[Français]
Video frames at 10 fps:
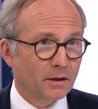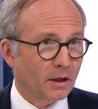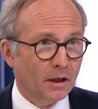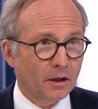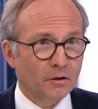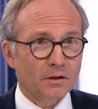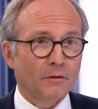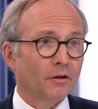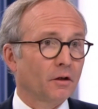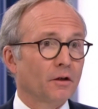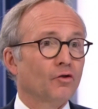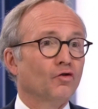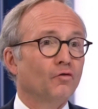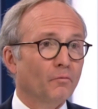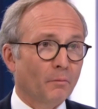C'est clair que ça va être un
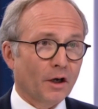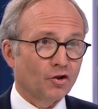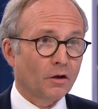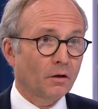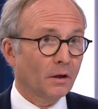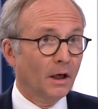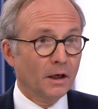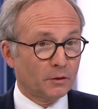enjeu majeur.